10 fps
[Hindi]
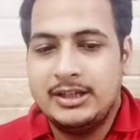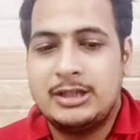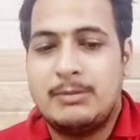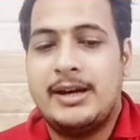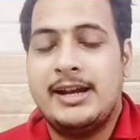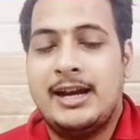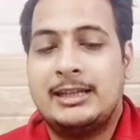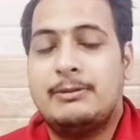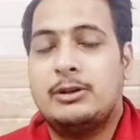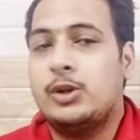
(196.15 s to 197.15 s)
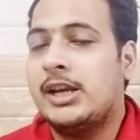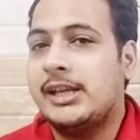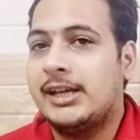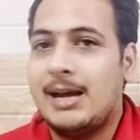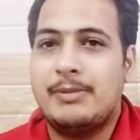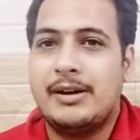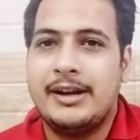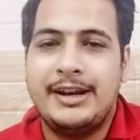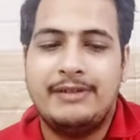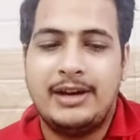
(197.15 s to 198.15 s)
चमारी अतापतु ये इनकी कैप्टन
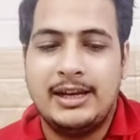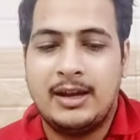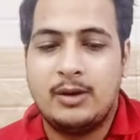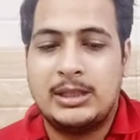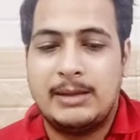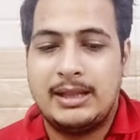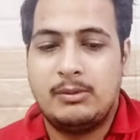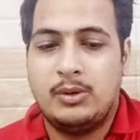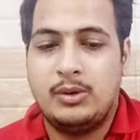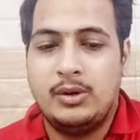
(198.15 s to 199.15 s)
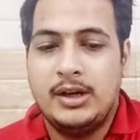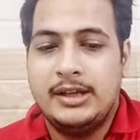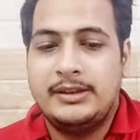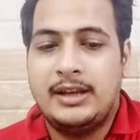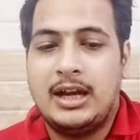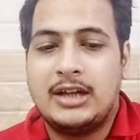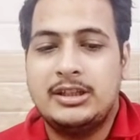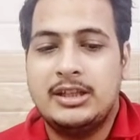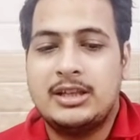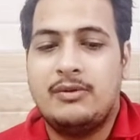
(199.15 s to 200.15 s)
रहने वाली हैं उसके बाद आपको
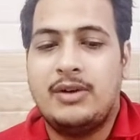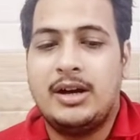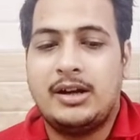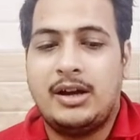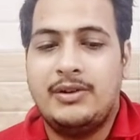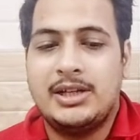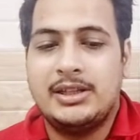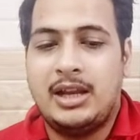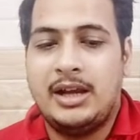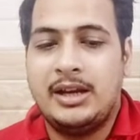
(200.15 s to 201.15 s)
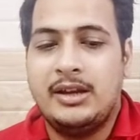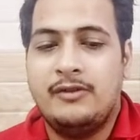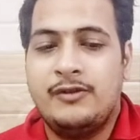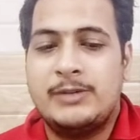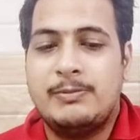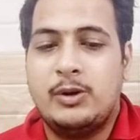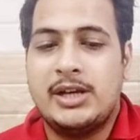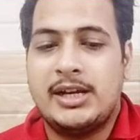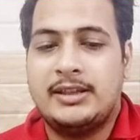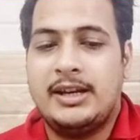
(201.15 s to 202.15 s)
नीलाक्षी दे सिल्वा कविशा दिलारी विश्मी
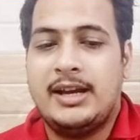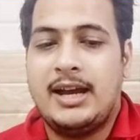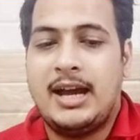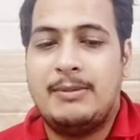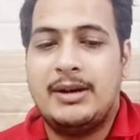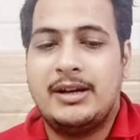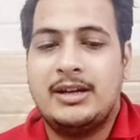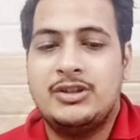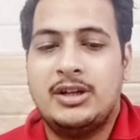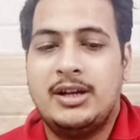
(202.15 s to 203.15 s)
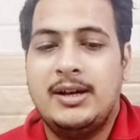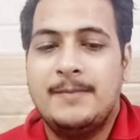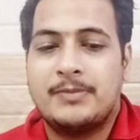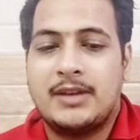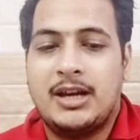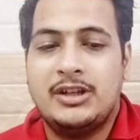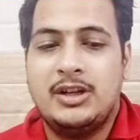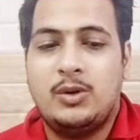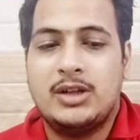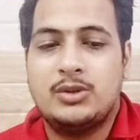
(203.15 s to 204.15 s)
गुना रत्ने आमा कंचना अजय
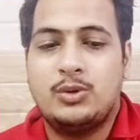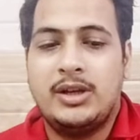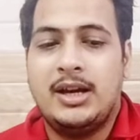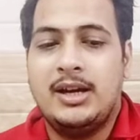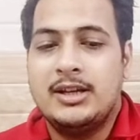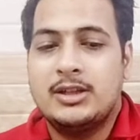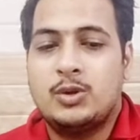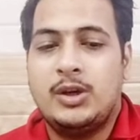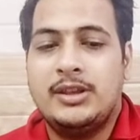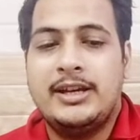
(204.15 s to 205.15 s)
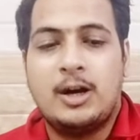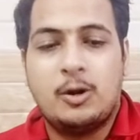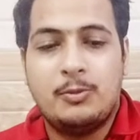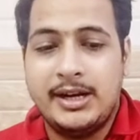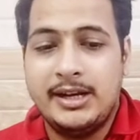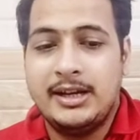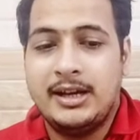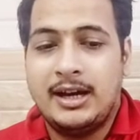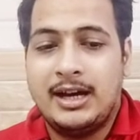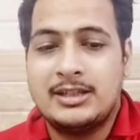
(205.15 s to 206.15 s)
निकुला सूर्या सुगंधिका कुमारी
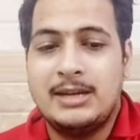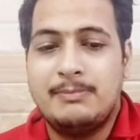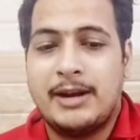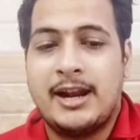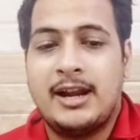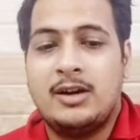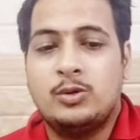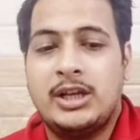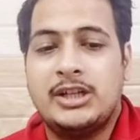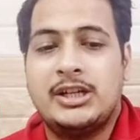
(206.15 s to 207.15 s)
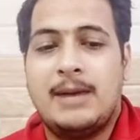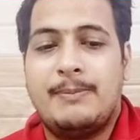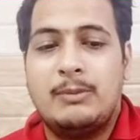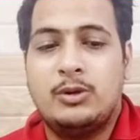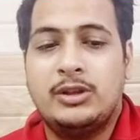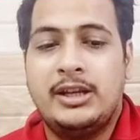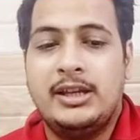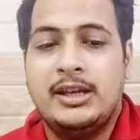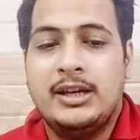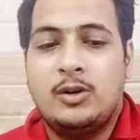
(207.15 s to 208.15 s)
हसीनी परेरा उदेशिका
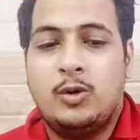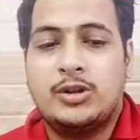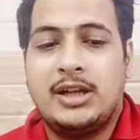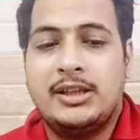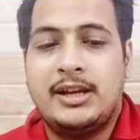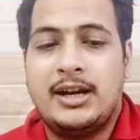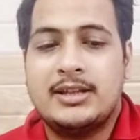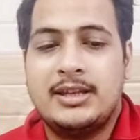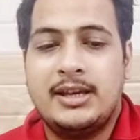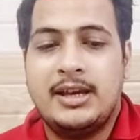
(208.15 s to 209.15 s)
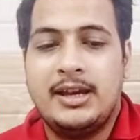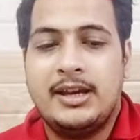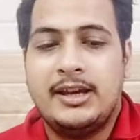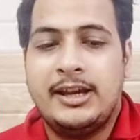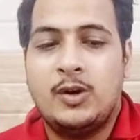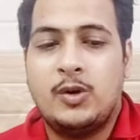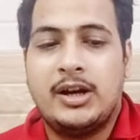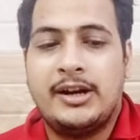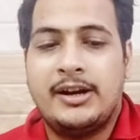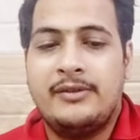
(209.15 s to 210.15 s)
प्रमोदिनी ओषादी रणसिंगे
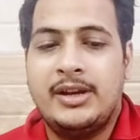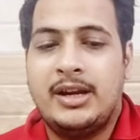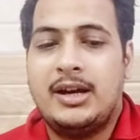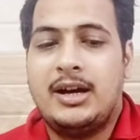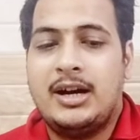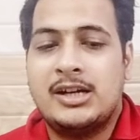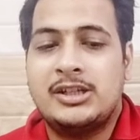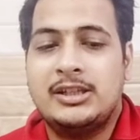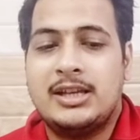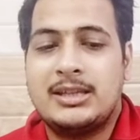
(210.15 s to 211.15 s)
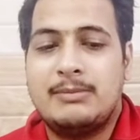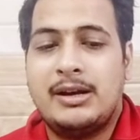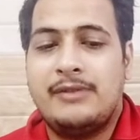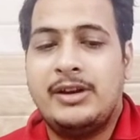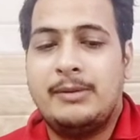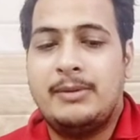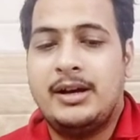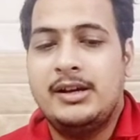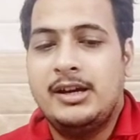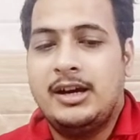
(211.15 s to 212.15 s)
इनोका रणवीरा अर्शिता समर
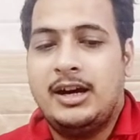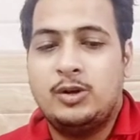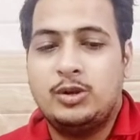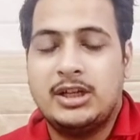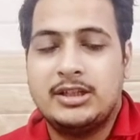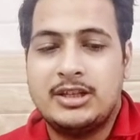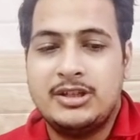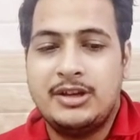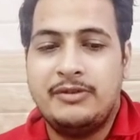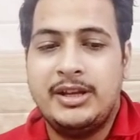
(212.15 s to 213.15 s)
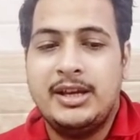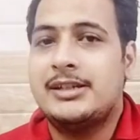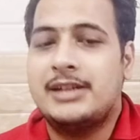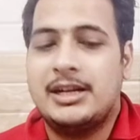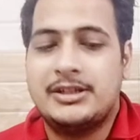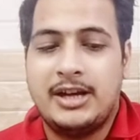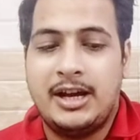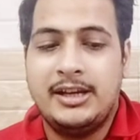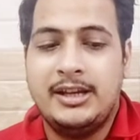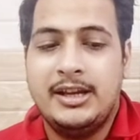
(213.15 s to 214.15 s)
विक्रमा अनुषा संजीवनी अलशा
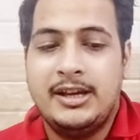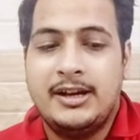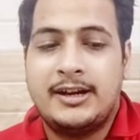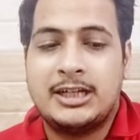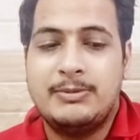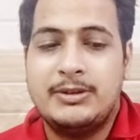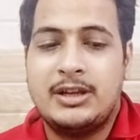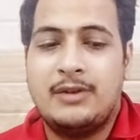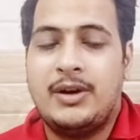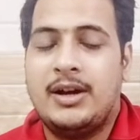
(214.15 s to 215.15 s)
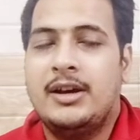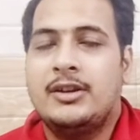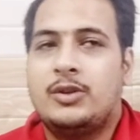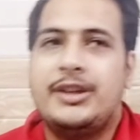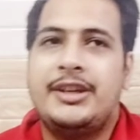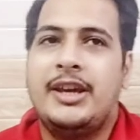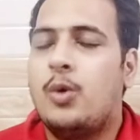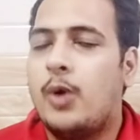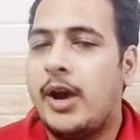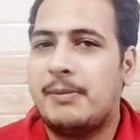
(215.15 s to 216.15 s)
शेहानी रश्मि सिल्वा तो ये
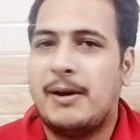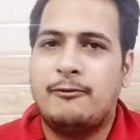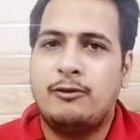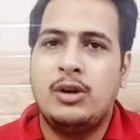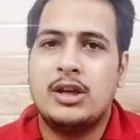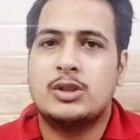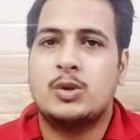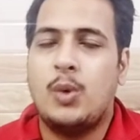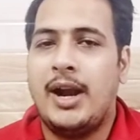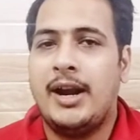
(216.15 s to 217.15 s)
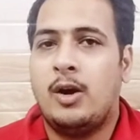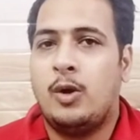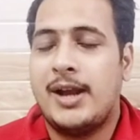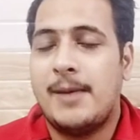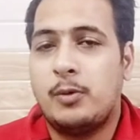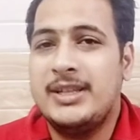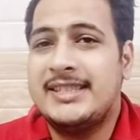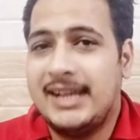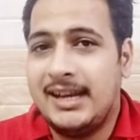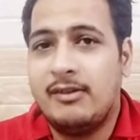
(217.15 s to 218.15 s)
हो गया आपका फुल स्क्वाड और आपको
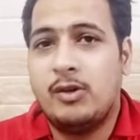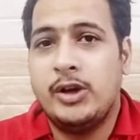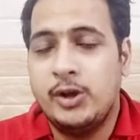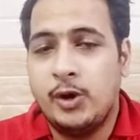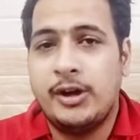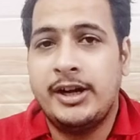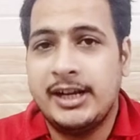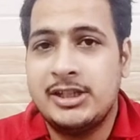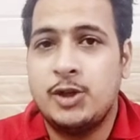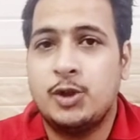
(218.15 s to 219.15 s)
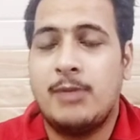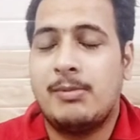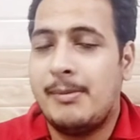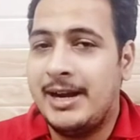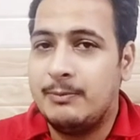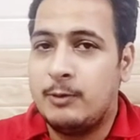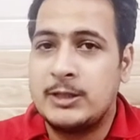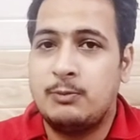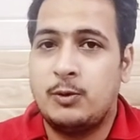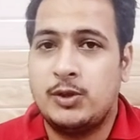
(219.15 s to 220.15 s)
इसके अलावा कोई और डिटेल चाहिए तो आप कमेंट
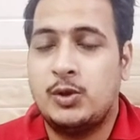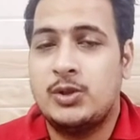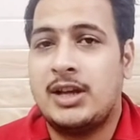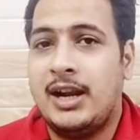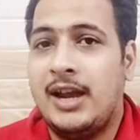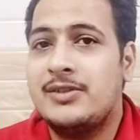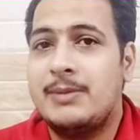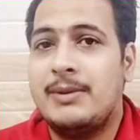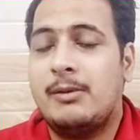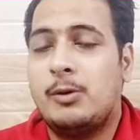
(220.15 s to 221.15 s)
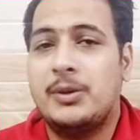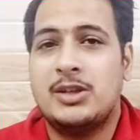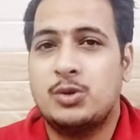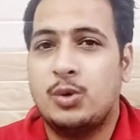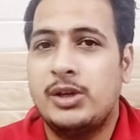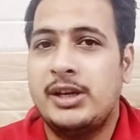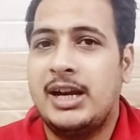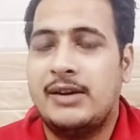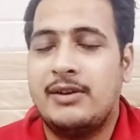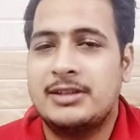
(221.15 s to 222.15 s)
बॉक्स में पूछ सकते हो इसका लाइव स्ट्रीमिंग आपको पता है सोनी
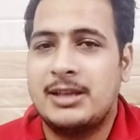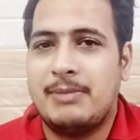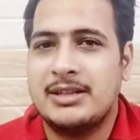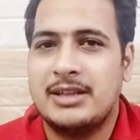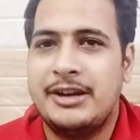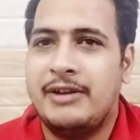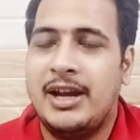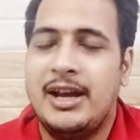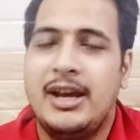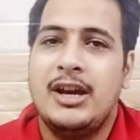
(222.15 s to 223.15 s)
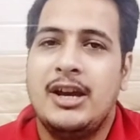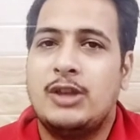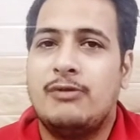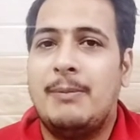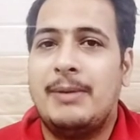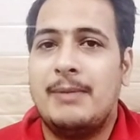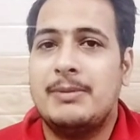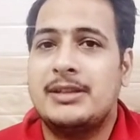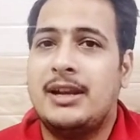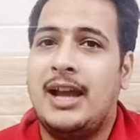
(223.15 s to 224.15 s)
नेटवर्क्स के पास आने वाला है तो वहाँ पर
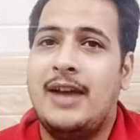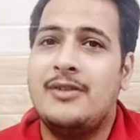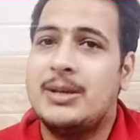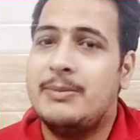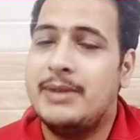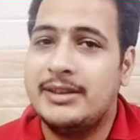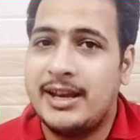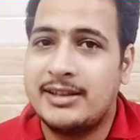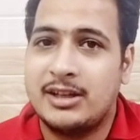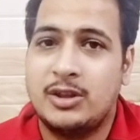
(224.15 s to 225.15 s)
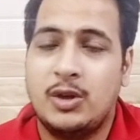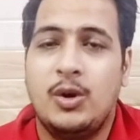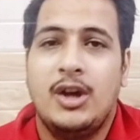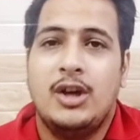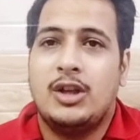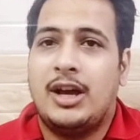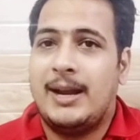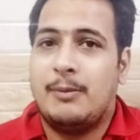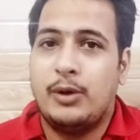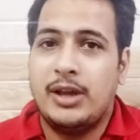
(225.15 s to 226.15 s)
आप इसकी लाइव स्ट्रीमिंग देख सकते हो
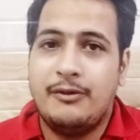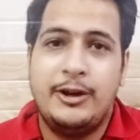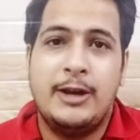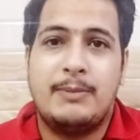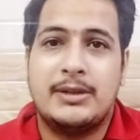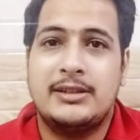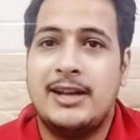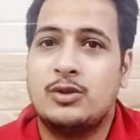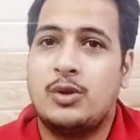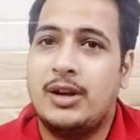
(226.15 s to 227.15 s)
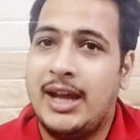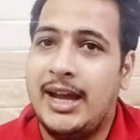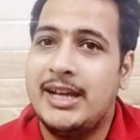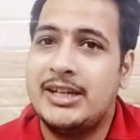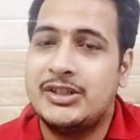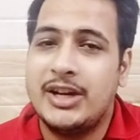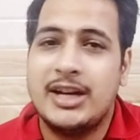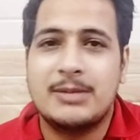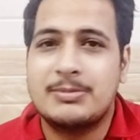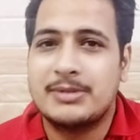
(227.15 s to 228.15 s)
अगर आपको यह वीडियो पसंद आए इसको लाइक
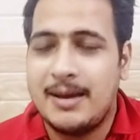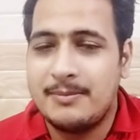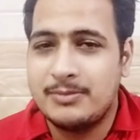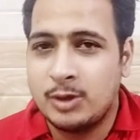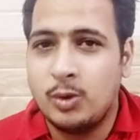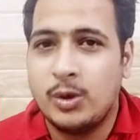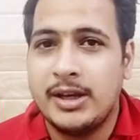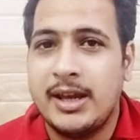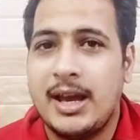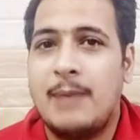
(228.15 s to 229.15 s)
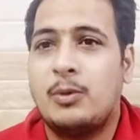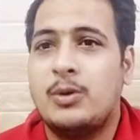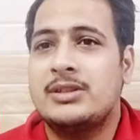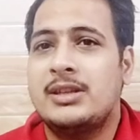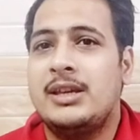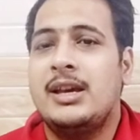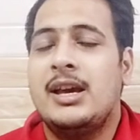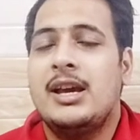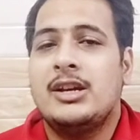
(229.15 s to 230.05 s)
शेयर सब्सक्राइब ज़रूर करिए आपको इसकी